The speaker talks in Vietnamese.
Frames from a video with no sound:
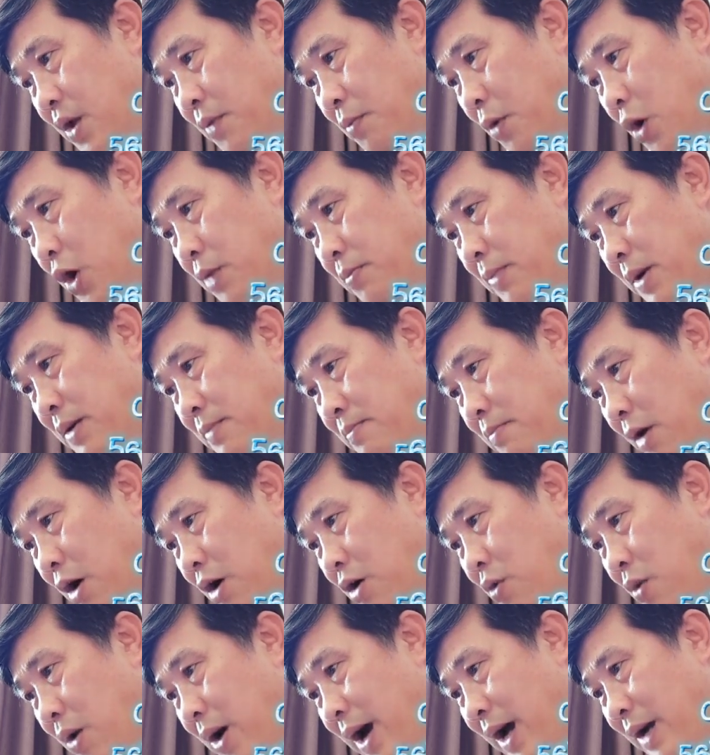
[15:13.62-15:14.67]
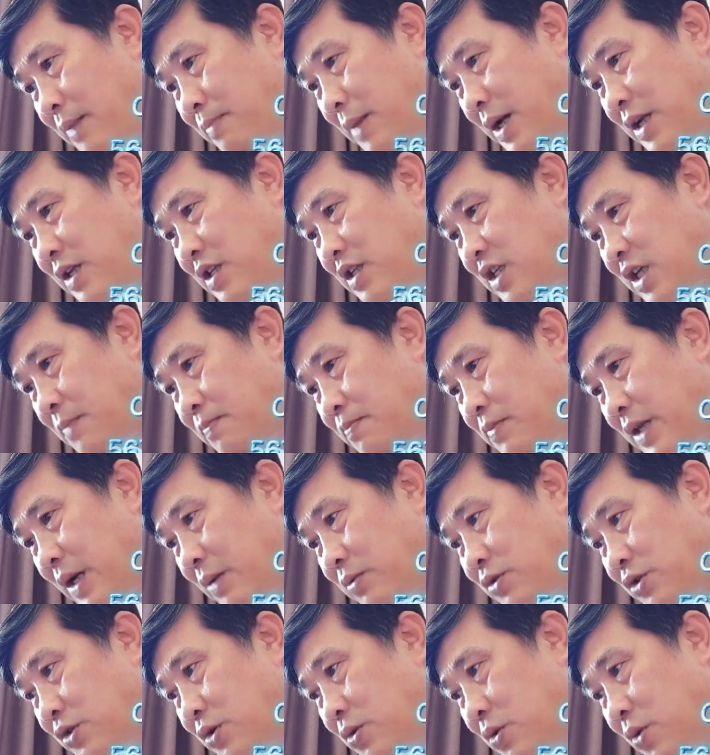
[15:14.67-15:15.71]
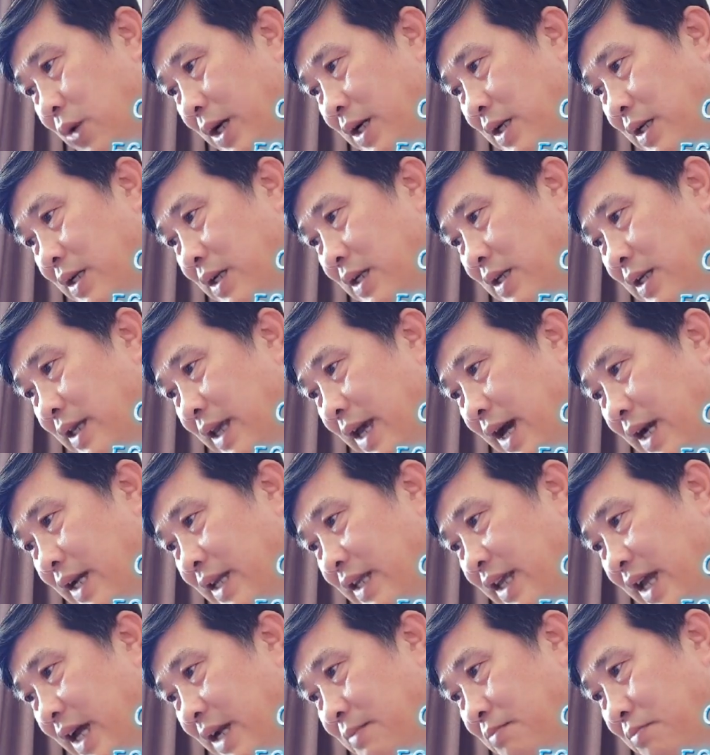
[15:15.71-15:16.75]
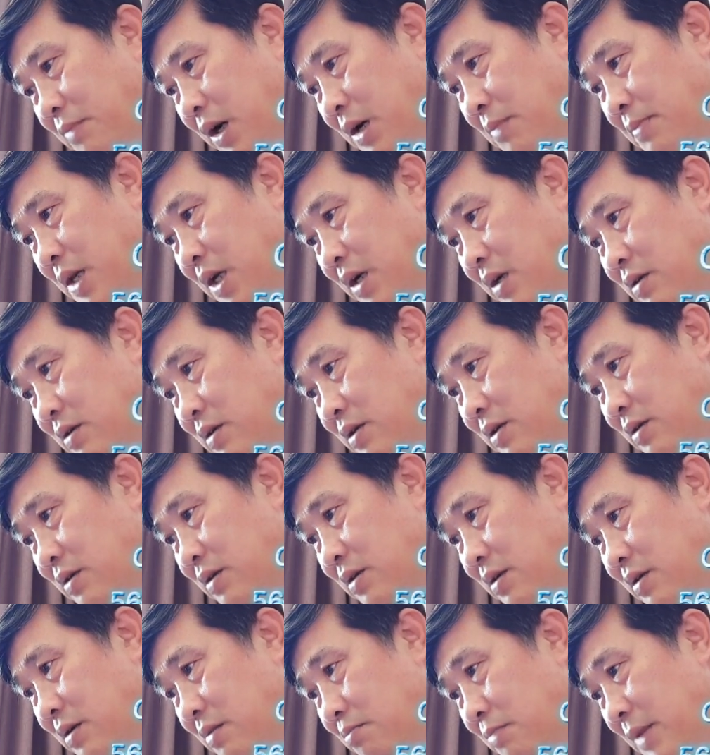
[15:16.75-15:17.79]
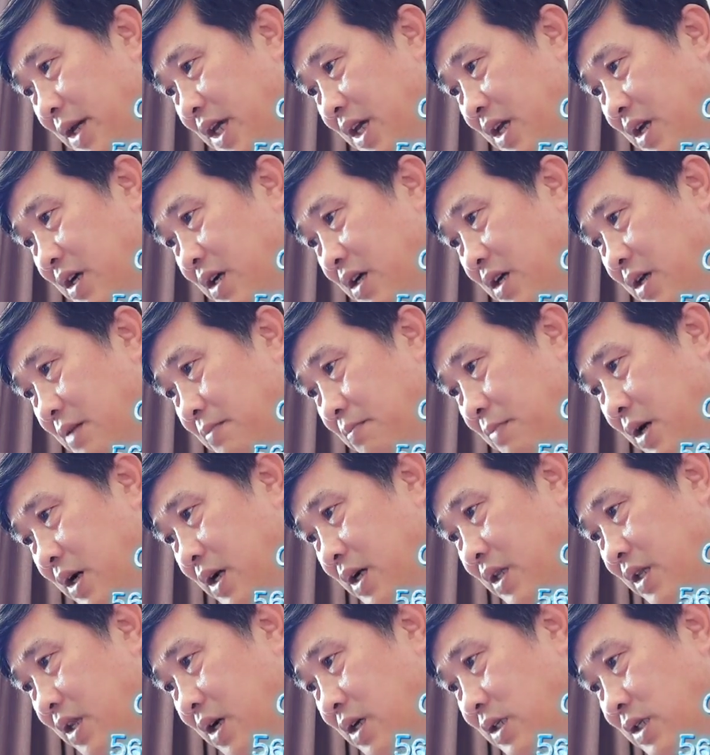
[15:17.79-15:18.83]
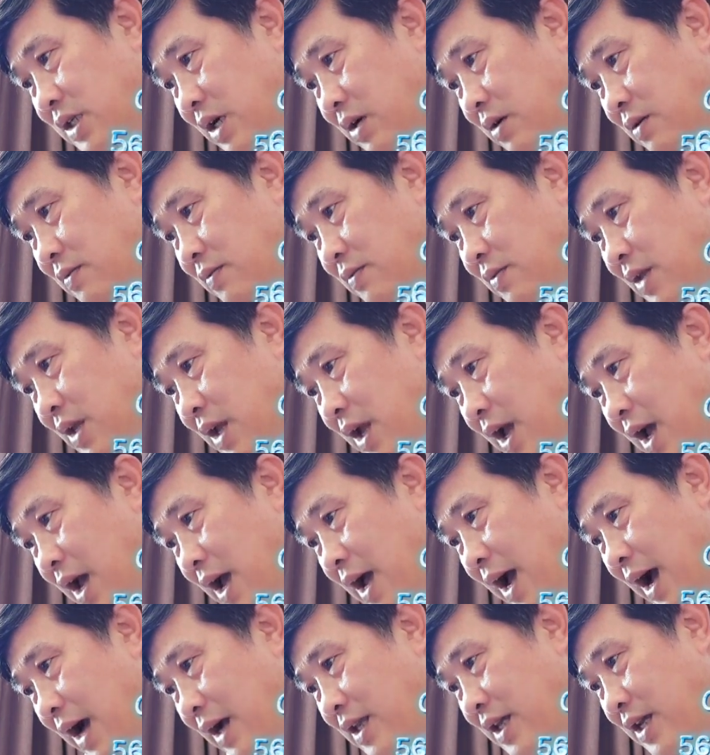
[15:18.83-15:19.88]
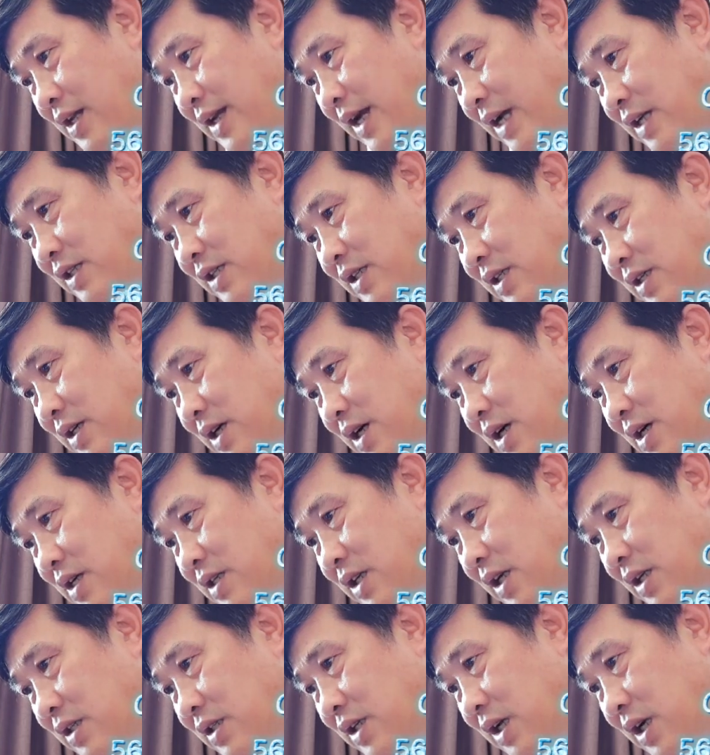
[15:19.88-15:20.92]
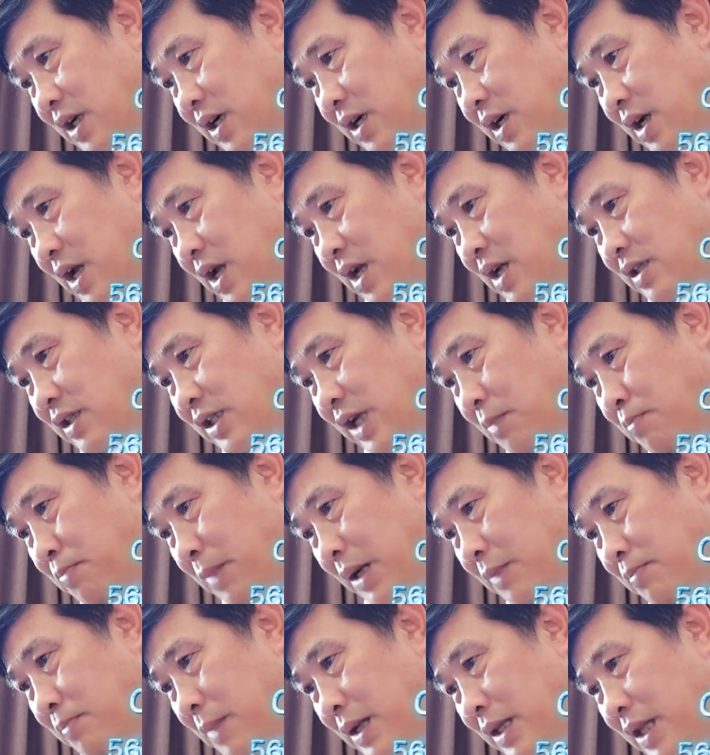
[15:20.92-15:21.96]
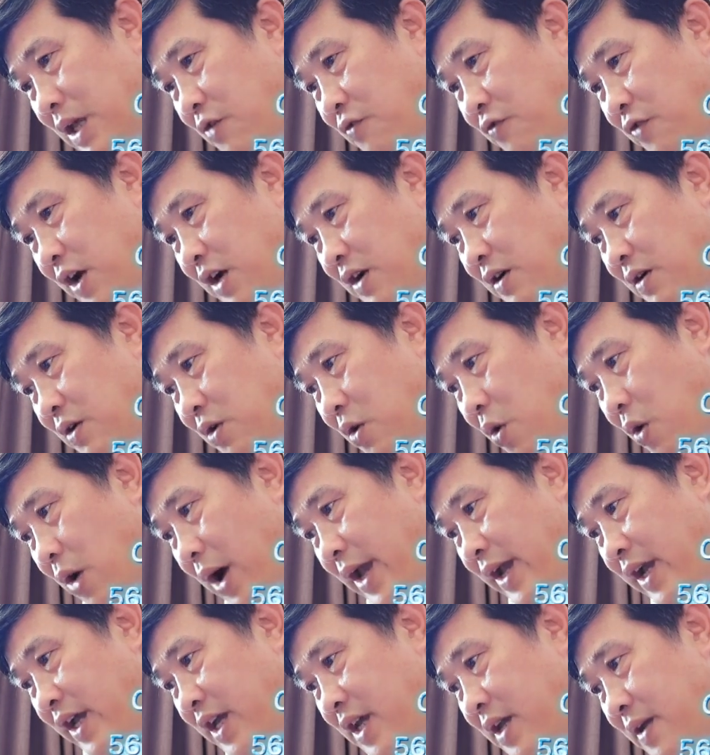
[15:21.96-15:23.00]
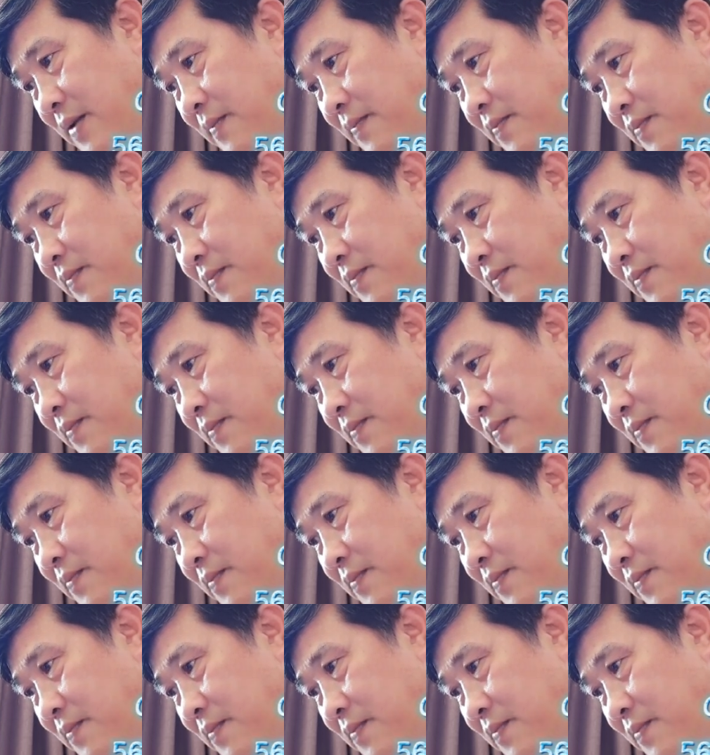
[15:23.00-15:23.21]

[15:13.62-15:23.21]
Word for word: Bùi Nguyên Minh bỏ qua ánh mắt châm chọc xung quanh, nhàn nhạt mở miệng. Bị người mời tới sao? Hạc nhân đại sư hơi sững sờ, sắc mặt mang theo phần hoài nghi.